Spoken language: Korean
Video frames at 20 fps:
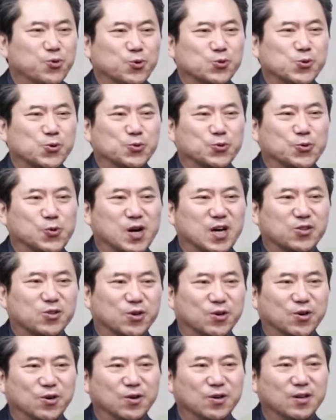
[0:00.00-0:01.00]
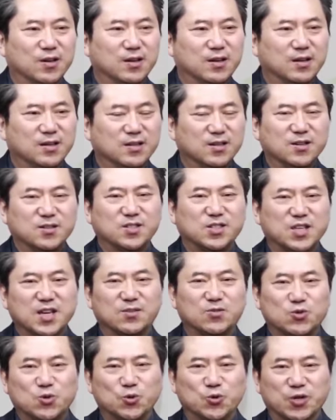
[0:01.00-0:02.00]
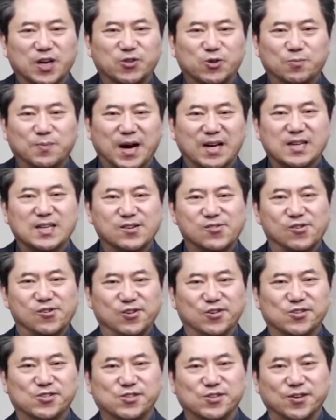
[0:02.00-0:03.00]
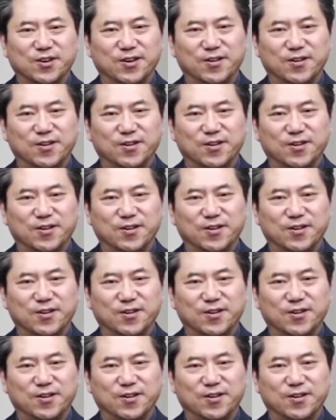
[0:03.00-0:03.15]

정도가 더 흑색종에 더 많이 걸렸어요.